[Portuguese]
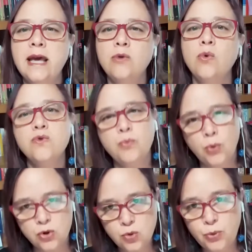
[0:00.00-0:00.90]
têm com o
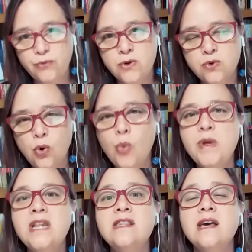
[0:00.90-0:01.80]
suporte de
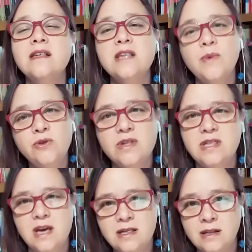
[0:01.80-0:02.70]
professor uma iniciação à
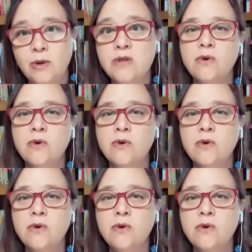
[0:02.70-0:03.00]
docência.